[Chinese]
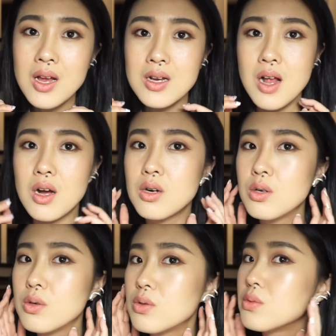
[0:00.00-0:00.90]
然
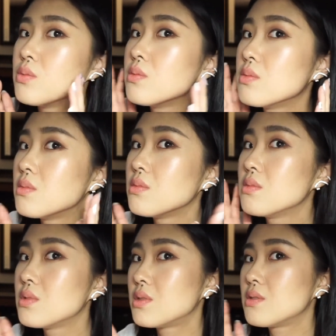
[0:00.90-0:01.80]
后
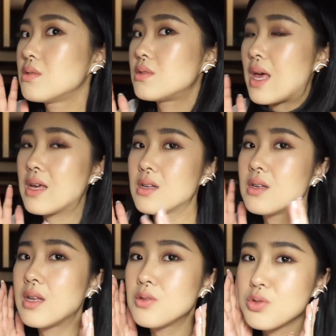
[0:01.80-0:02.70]
腮
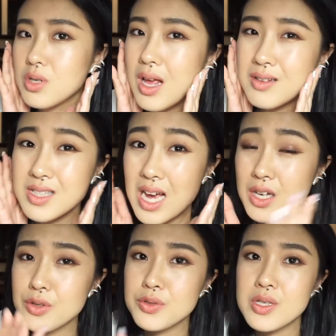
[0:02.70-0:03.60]
就是两颊
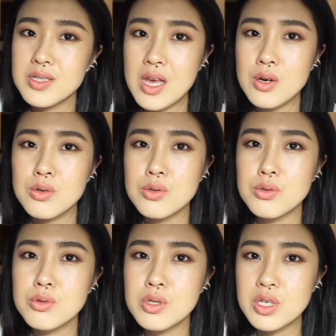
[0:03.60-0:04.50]
可能一些腮红，
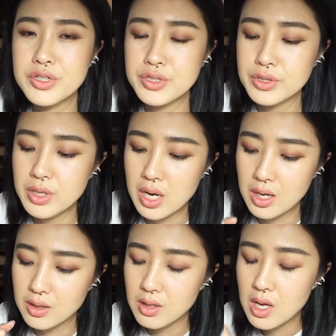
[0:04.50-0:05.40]
或者是
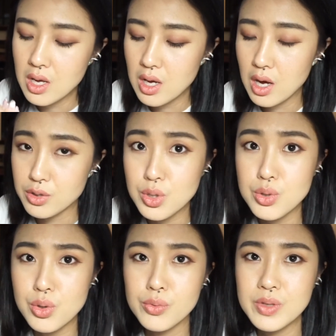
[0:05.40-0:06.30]
啊。修
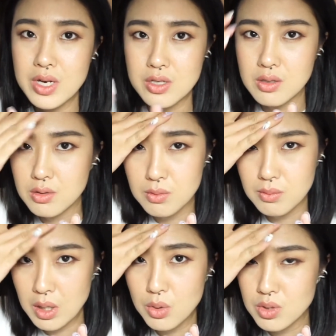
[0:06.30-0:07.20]
容，但是
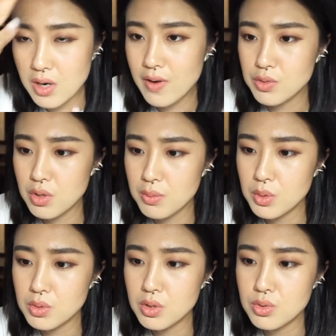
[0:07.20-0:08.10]
眉头上完全没
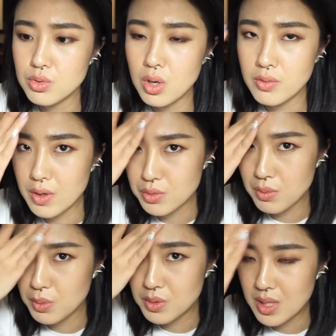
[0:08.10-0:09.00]
有定妆，完全
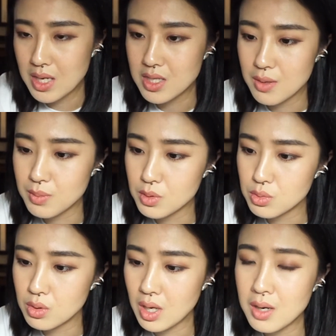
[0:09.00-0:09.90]
没有其他产品，
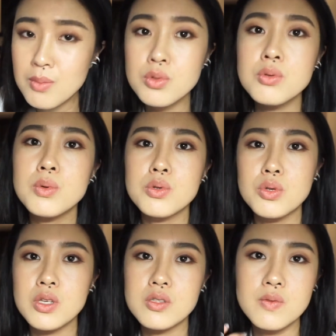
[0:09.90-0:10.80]
所以它根本就没有
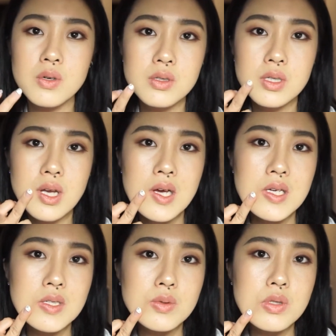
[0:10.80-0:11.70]
transfer。再看一
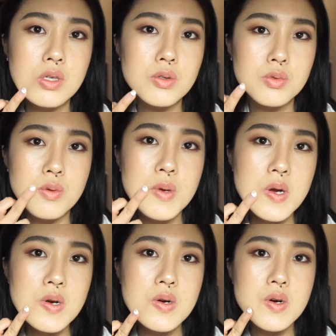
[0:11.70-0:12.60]
下嘴角、嘴
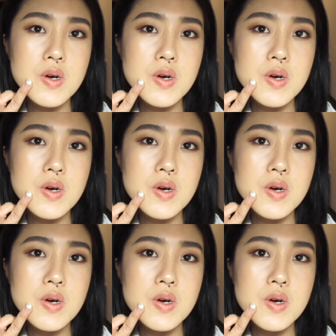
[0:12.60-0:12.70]
边上，